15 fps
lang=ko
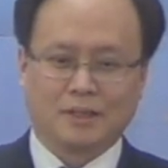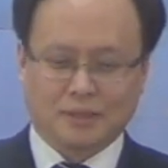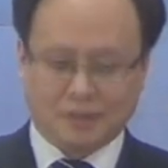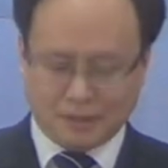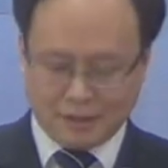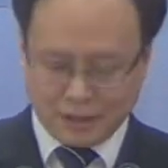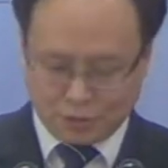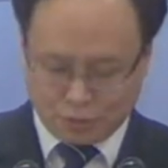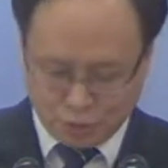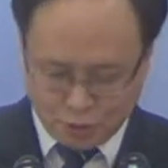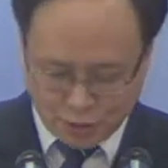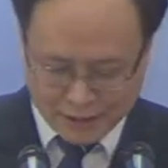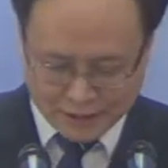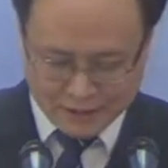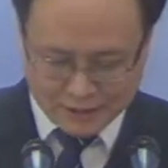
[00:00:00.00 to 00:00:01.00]
그런데
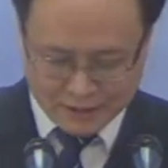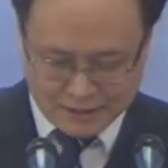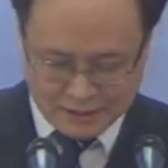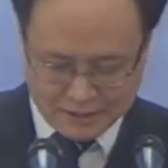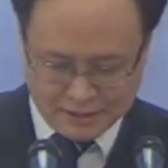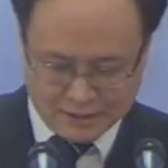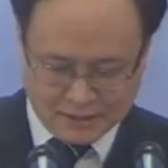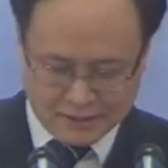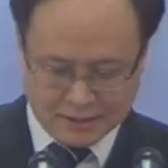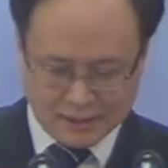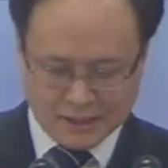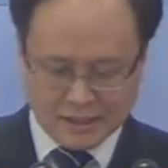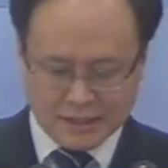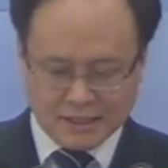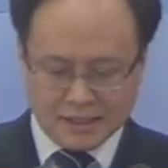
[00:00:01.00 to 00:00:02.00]
중요한 것은
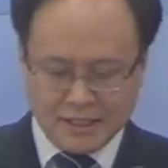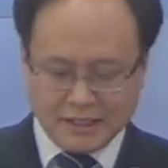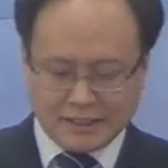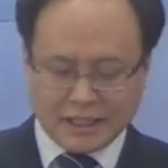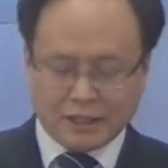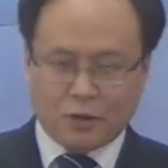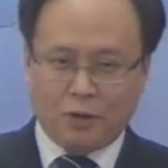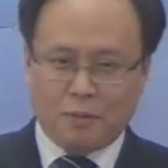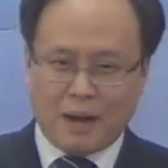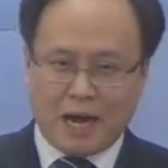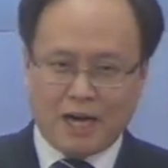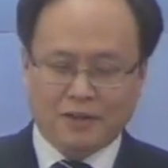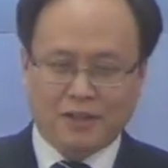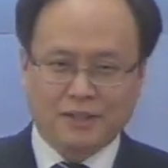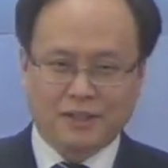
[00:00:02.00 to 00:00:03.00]
이제도
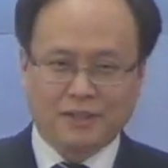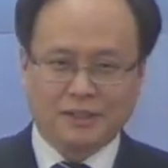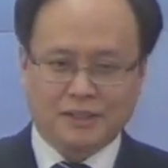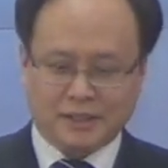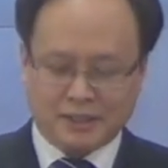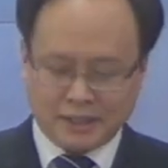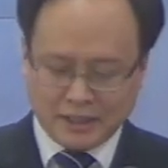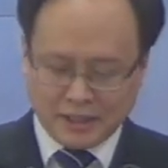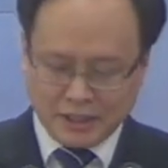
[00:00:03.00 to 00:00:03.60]
마귀는